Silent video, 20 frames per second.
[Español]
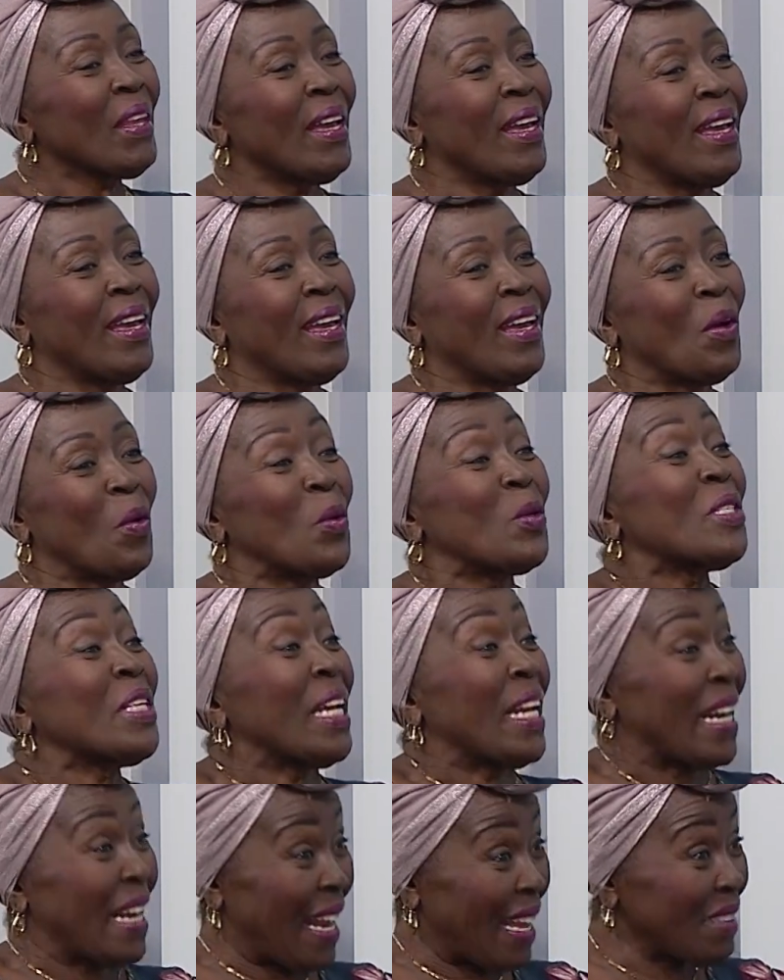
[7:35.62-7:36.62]
eh, o
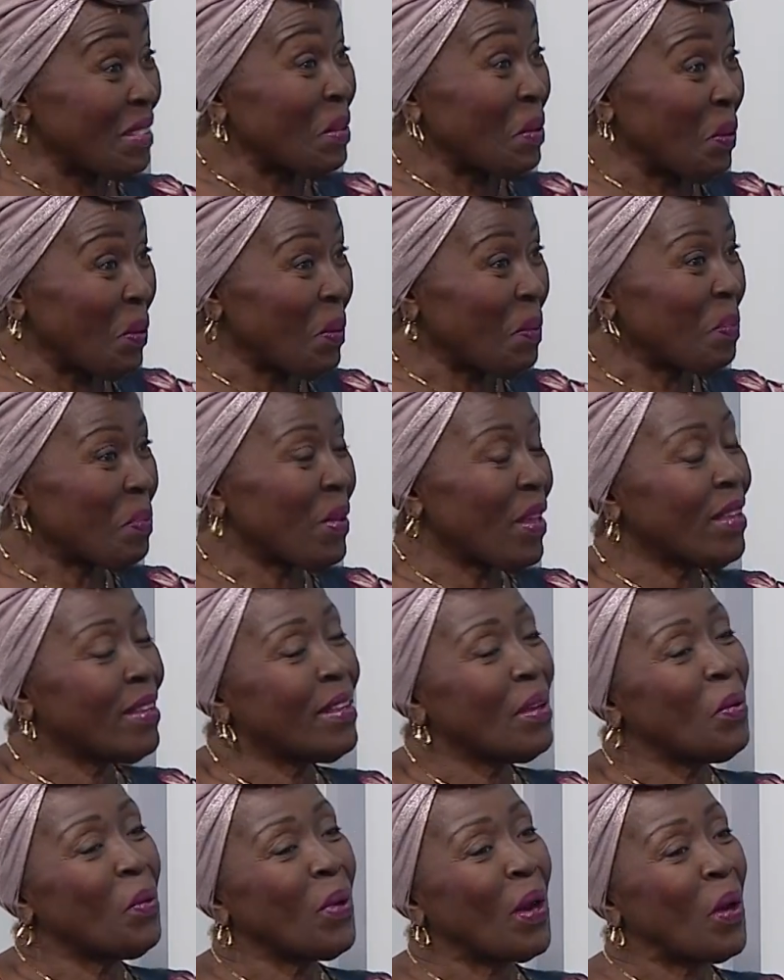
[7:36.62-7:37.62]
cerrando
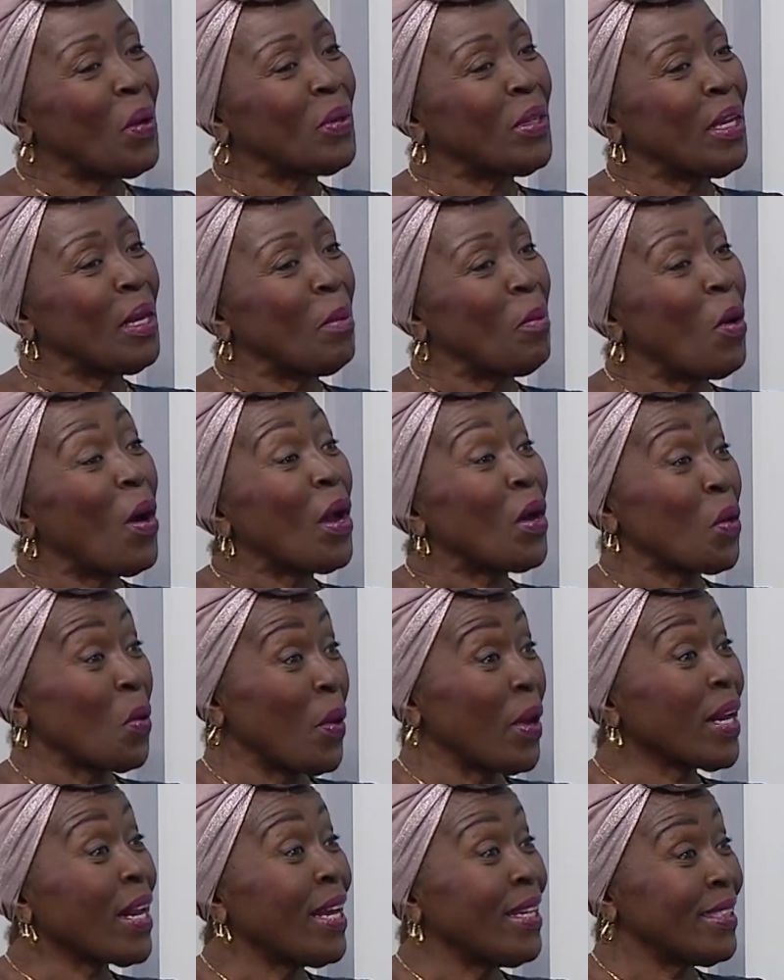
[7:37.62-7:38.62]
este jurado tenemos a
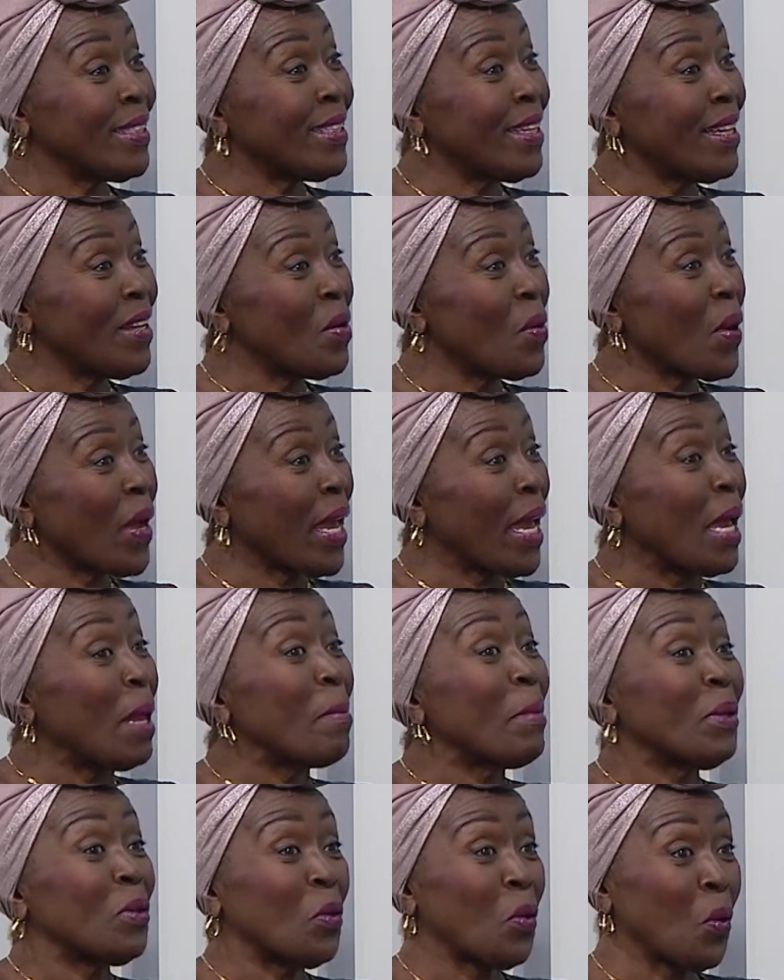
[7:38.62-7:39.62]
Roger Cantero, que es el
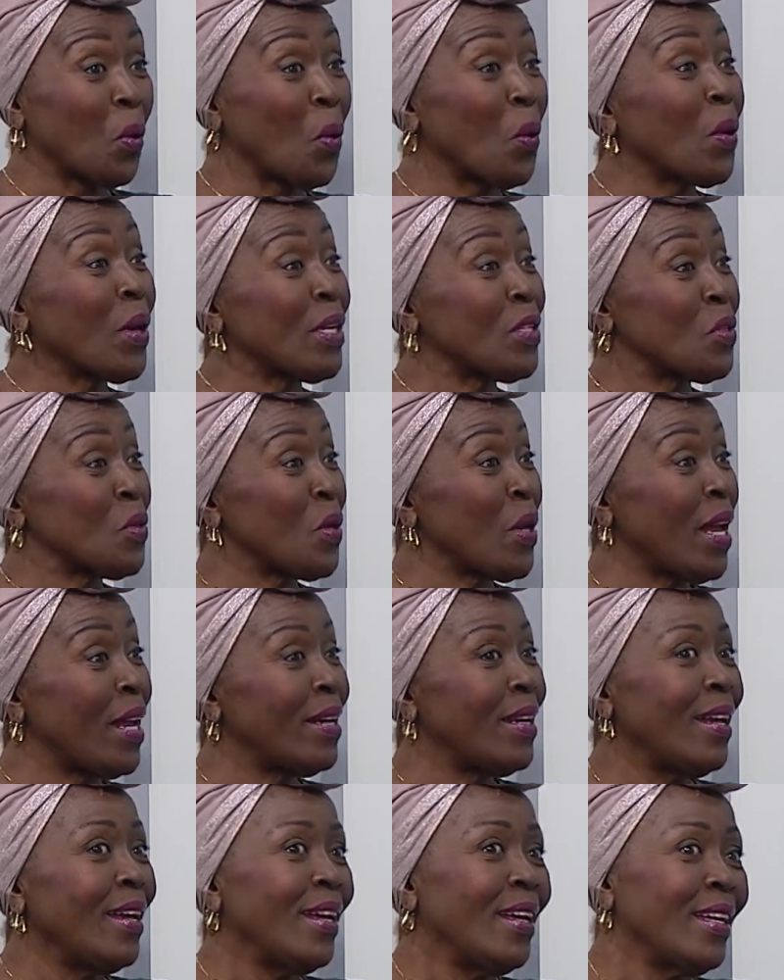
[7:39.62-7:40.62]
metodólogo nacional
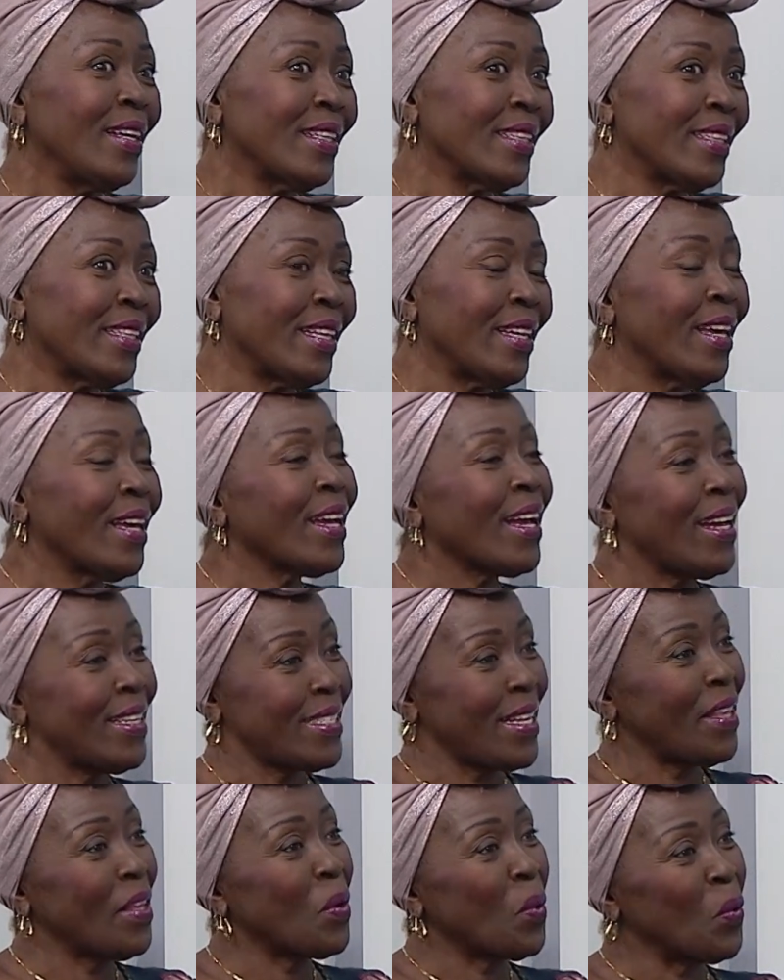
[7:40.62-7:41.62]
de
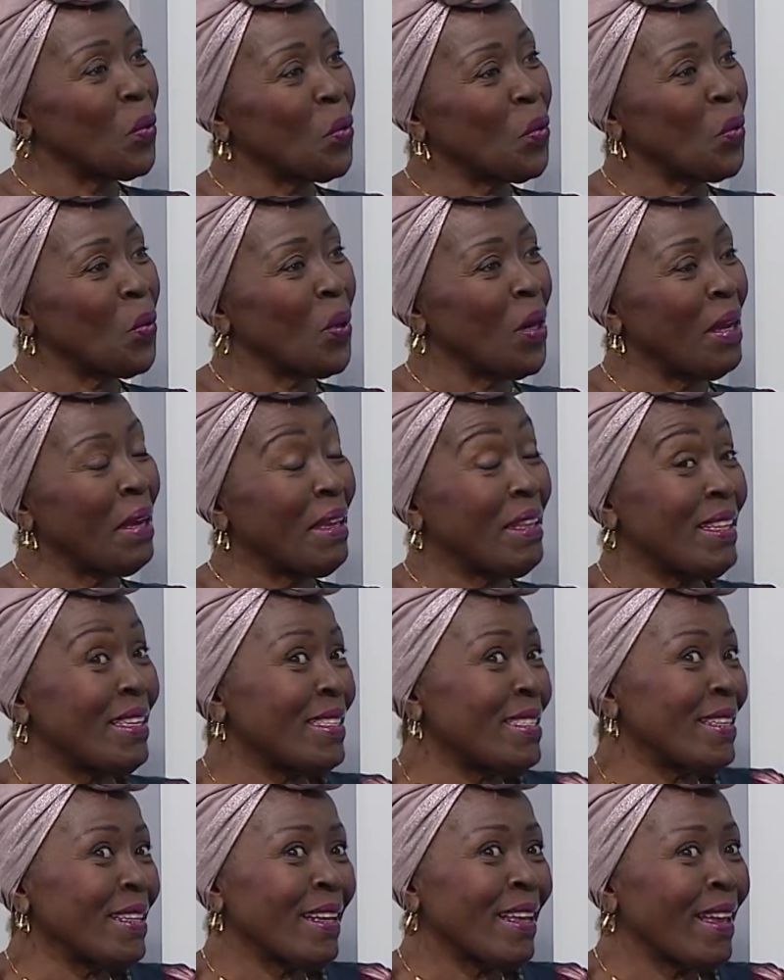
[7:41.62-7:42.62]
Casas de Cultura. Es
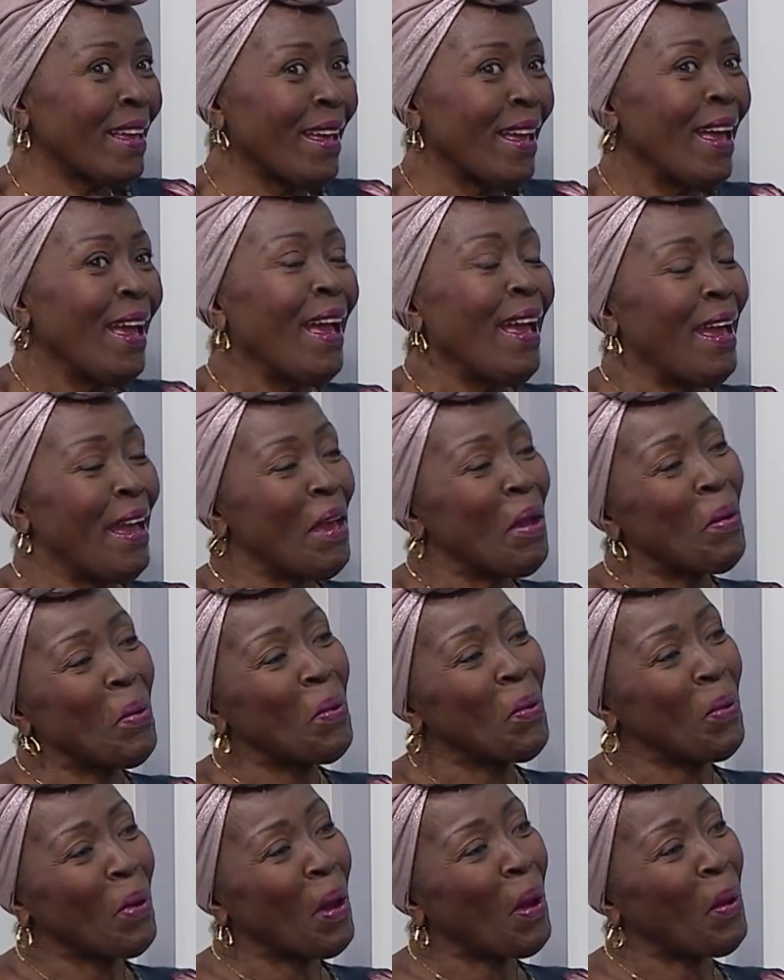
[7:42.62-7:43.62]
decir, que es un
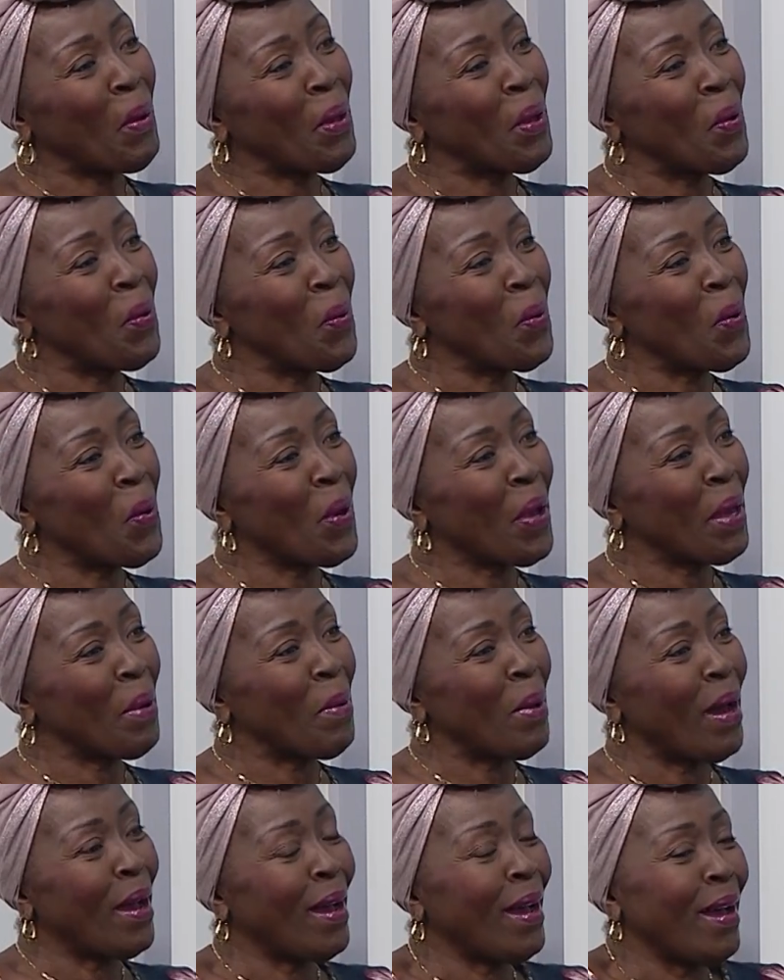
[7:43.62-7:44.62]
jurado de lujo que
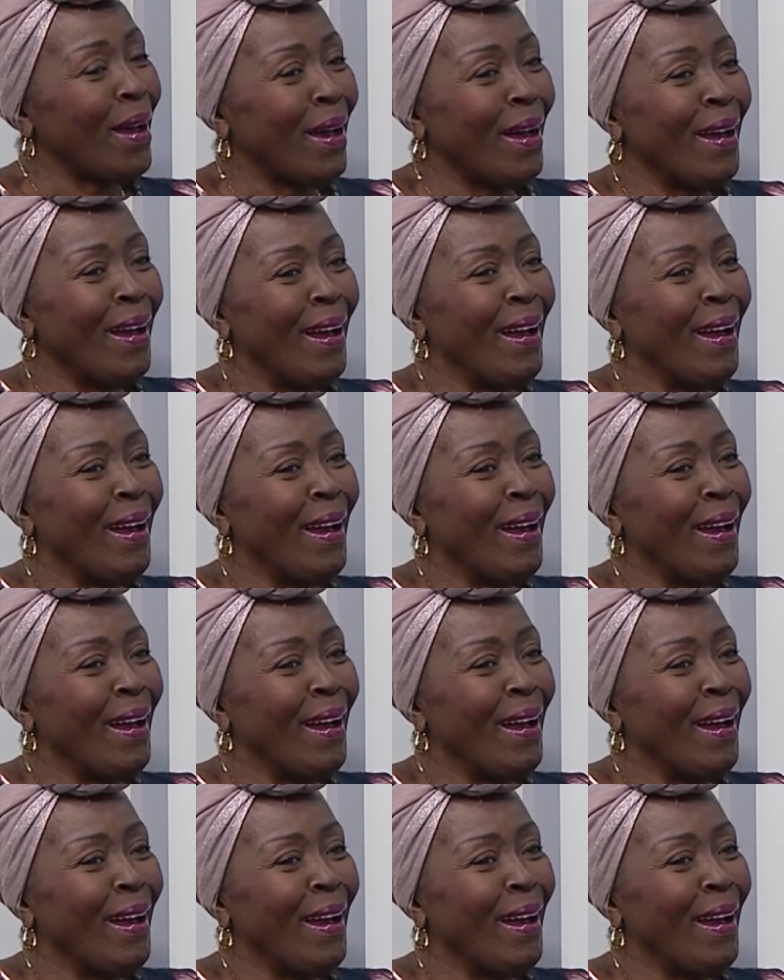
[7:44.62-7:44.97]
va,